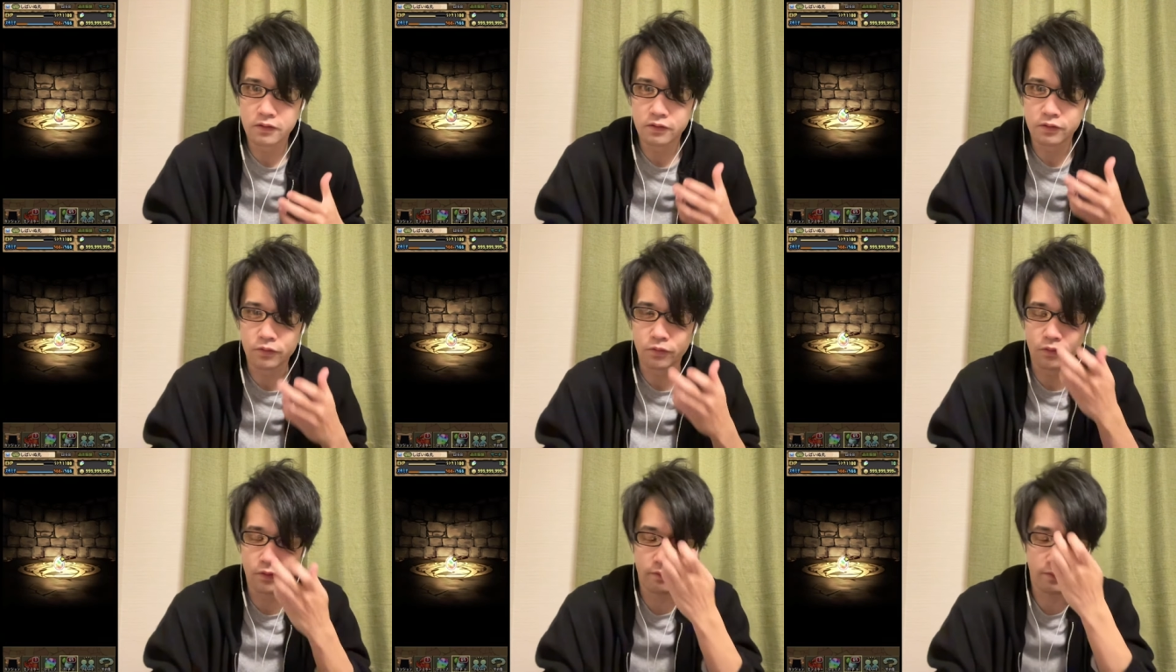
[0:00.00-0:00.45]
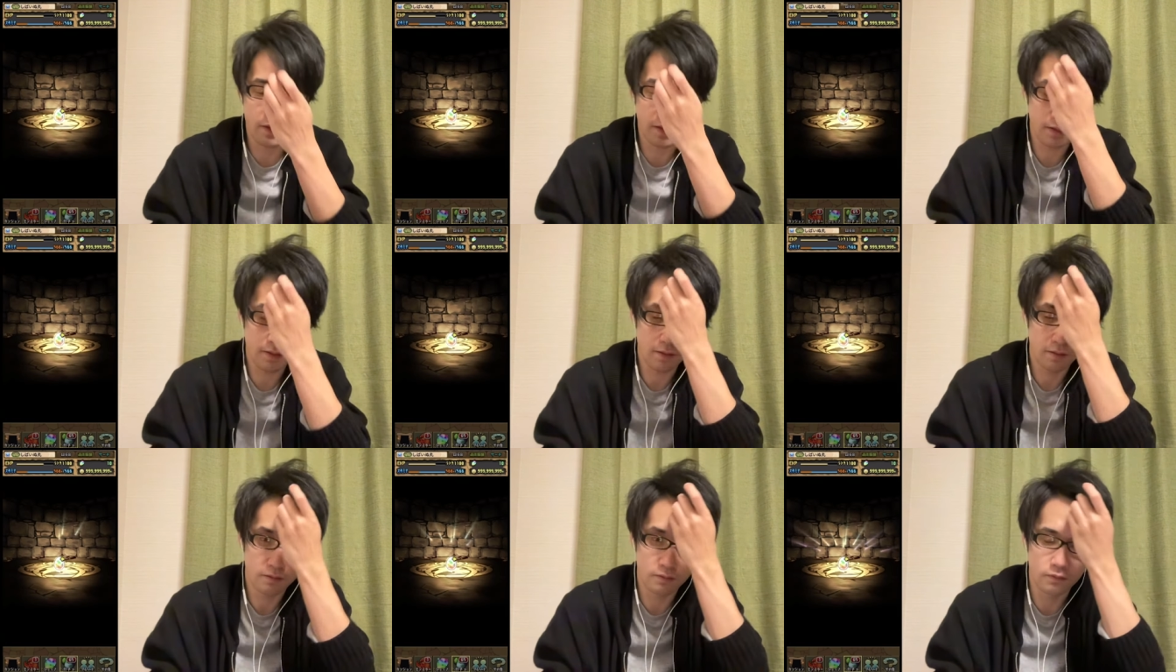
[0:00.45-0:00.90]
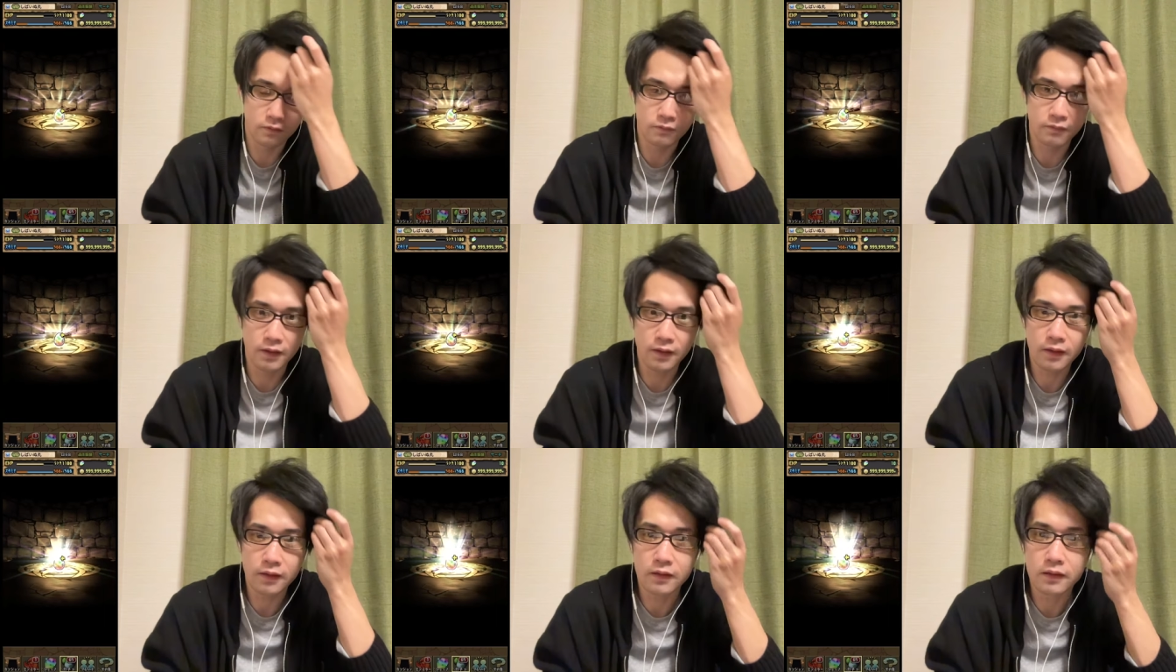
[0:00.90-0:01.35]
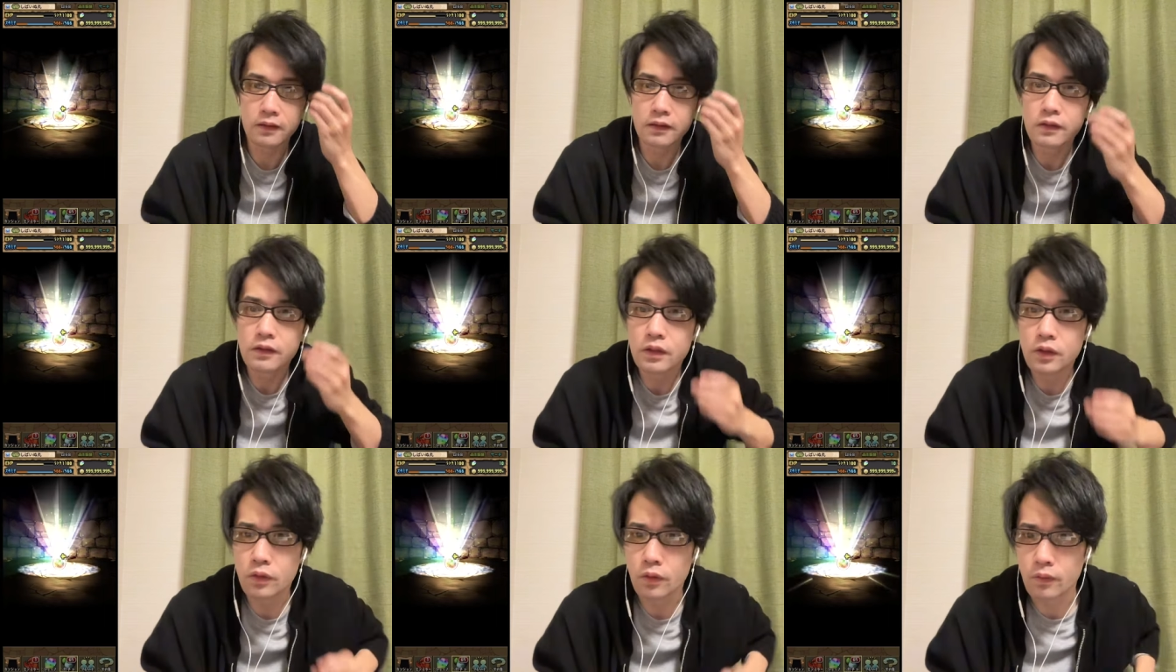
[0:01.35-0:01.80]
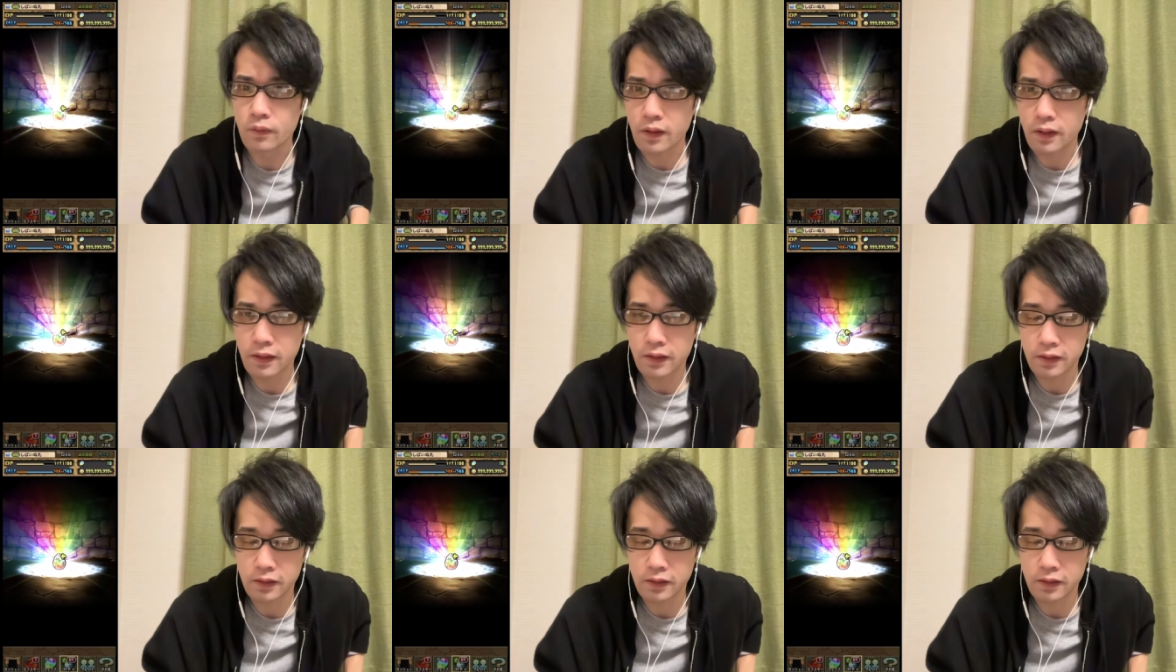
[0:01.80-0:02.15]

おこれはこれはこれは